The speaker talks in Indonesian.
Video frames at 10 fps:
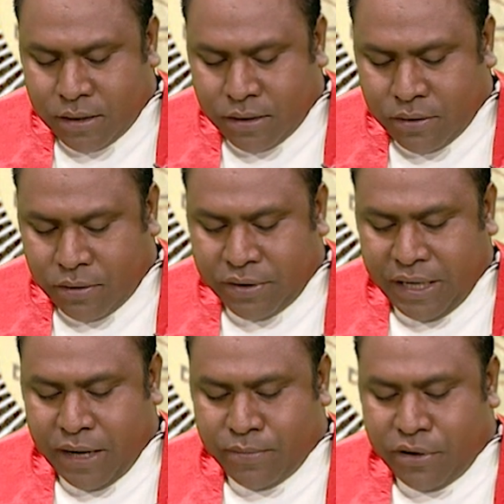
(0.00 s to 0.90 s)
Oni
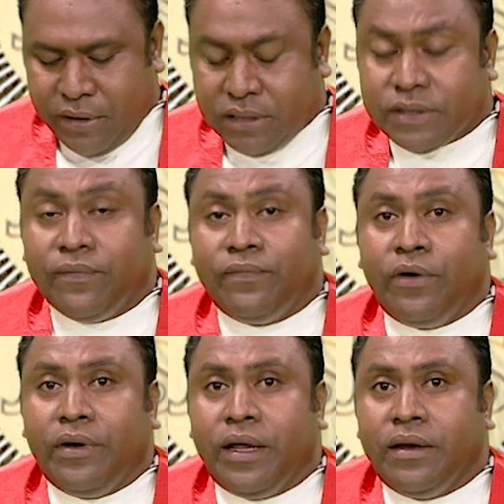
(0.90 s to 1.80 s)
Morris
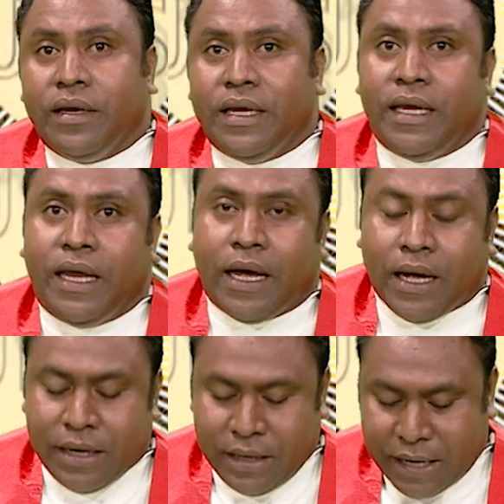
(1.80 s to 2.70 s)
falling iha
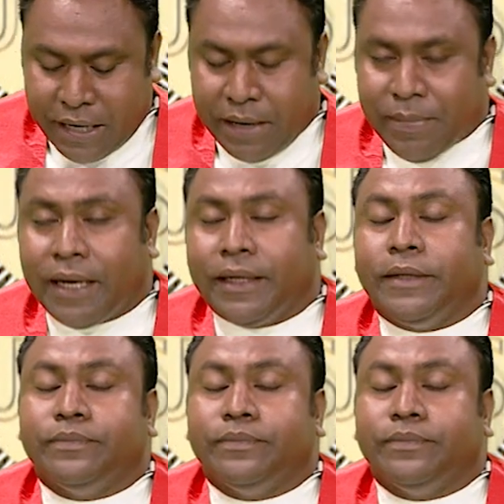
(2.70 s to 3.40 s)
nainya matan.